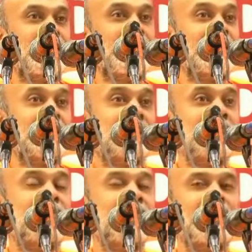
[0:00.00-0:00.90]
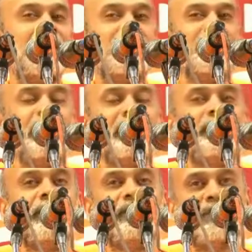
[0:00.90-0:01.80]
தன்னுடைய தன்மையை
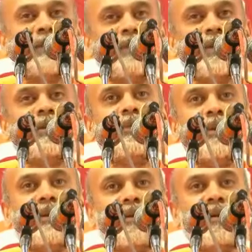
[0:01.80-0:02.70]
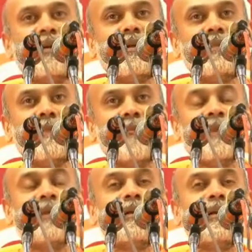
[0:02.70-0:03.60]
வெளிப்படுத்த வேண்டும் என்றால்
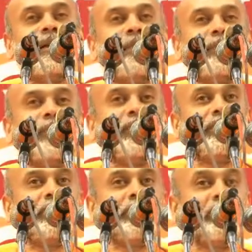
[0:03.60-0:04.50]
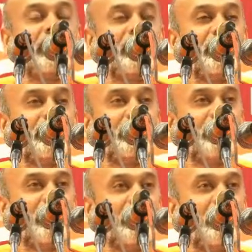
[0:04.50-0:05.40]
அப்பொழுது
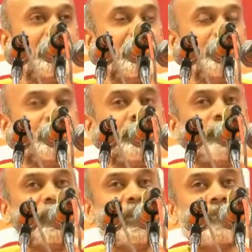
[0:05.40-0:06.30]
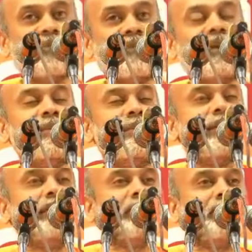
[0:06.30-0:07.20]
ரஜோகுணமும்
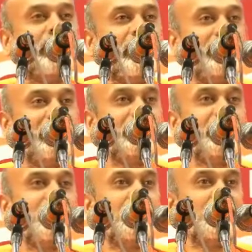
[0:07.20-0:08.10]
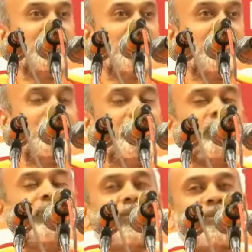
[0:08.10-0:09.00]
வெளிப்படுத்த முயற்சி செய்யும்
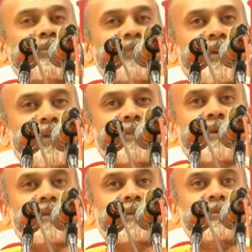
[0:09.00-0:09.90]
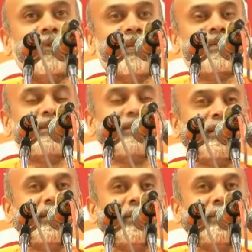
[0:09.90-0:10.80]
தமோ குணமும் வெளிப்படுத்த
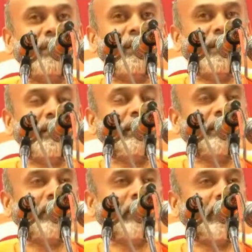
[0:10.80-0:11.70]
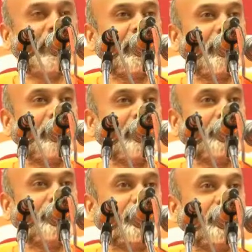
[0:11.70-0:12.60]
முயற்சி செய்யும் இந்த
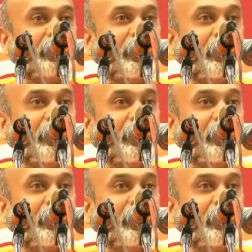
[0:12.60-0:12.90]
இரண்டையும்